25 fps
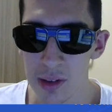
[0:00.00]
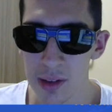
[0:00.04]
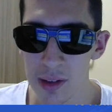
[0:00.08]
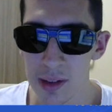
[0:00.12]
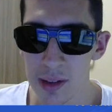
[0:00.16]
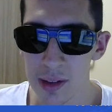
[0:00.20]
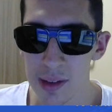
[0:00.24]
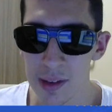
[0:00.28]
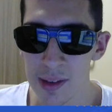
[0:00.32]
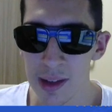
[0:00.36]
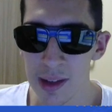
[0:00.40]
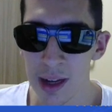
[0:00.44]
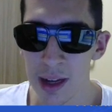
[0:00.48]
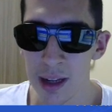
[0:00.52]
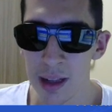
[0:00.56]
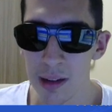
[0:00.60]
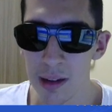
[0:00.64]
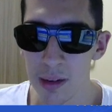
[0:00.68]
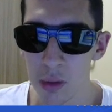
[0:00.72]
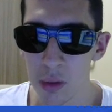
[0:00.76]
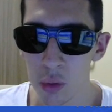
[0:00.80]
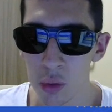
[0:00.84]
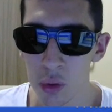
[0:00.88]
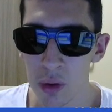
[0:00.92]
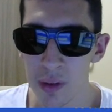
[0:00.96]
Sizler
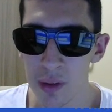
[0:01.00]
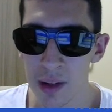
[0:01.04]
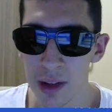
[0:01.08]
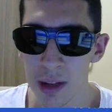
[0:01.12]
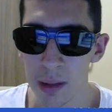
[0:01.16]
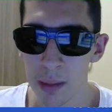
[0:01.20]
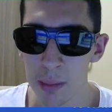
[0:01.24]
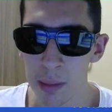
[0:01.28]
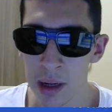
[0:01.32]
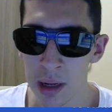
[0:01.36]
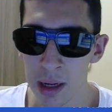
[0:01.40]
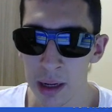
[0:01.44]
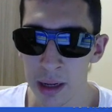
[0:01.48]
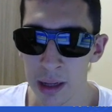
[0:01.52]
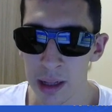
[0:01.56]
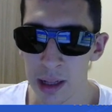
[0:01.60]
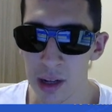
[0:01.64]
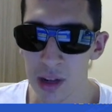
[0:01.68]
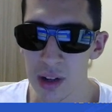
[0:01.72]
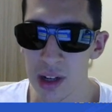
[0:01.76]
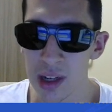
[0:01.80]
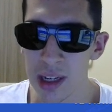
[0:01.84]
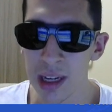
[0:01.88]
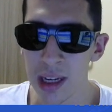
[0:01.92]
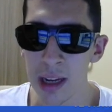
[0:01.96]
de Quicksell etmeyin
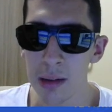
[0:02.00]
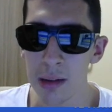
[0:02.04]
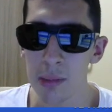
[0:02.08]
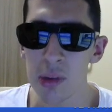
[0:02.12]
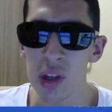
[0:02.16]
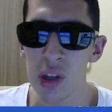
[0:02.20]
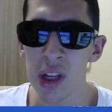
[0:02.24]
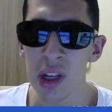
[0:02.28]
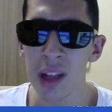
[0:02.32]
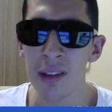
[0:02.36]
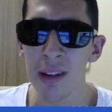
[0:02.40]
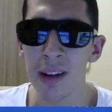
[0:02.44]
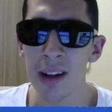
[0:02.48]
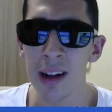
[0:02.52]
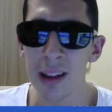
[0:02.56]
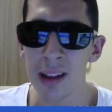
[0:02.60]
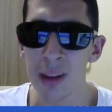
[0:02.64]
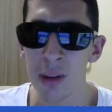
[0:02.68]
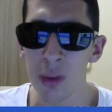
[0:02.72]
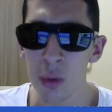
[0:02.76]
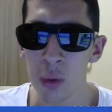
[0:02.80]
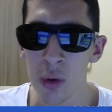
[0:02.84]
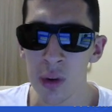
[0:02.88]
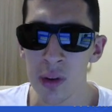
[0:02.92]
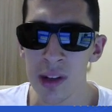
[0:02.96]
arkadaşlar. 77 ve
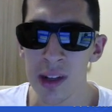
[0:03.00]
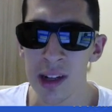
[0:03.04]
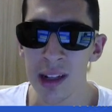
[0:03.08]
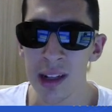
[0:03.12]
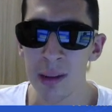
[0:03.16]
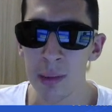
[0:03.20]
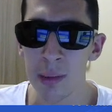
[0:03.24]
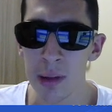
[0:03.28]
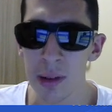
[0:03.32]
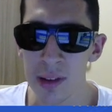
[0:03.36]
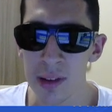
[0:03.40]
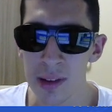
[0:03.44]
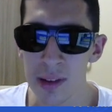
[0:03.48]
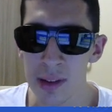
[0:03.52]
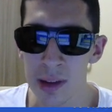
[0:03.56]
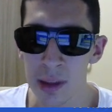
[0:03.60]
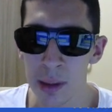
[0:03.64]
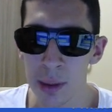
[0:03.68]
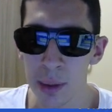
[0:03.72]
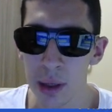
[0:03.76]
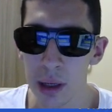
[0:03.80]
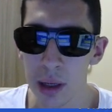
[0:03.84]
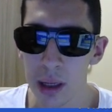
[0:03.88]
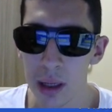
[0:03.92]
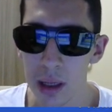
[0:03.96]
altını Quicksell edebilirsiniz
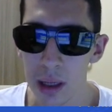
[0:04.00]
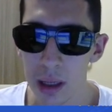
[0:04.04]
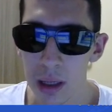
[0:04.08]
ama